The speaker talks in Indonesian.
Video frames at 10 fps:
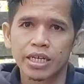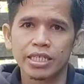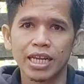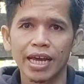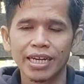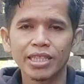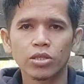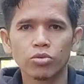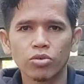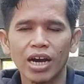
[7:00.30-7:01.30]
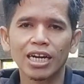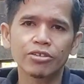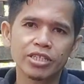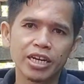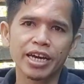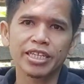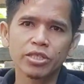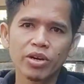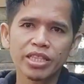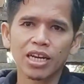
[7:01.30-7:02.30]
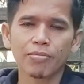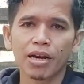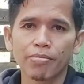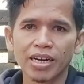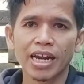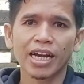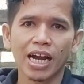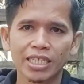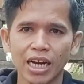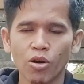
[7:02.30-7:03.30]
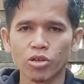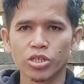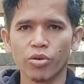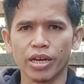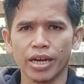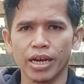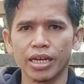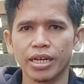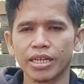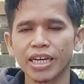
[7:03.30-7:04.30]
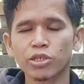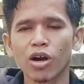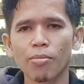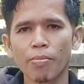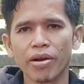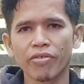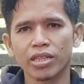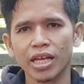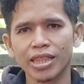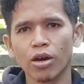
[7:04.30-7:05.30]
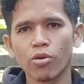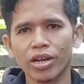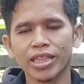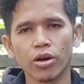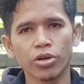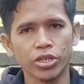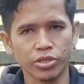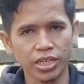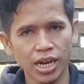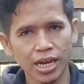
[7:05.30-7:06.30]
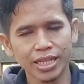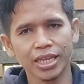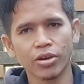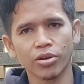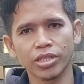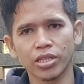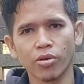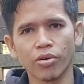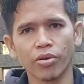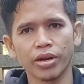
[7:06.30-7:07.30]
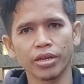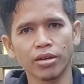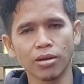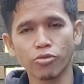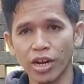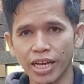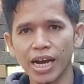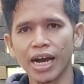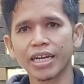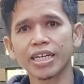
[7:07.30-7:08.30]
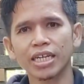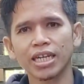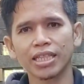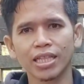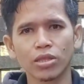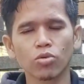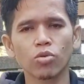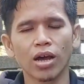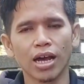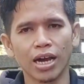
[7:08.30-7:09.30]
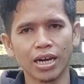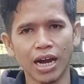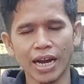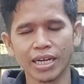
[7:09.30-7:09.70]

Selain itu, analisis wacana kritis itu kan tidak berkembang dari gagasan kosong ya. Dia juga memanfaatkan teori-teori sosial, teori-teori kebudayaan yang satu uh,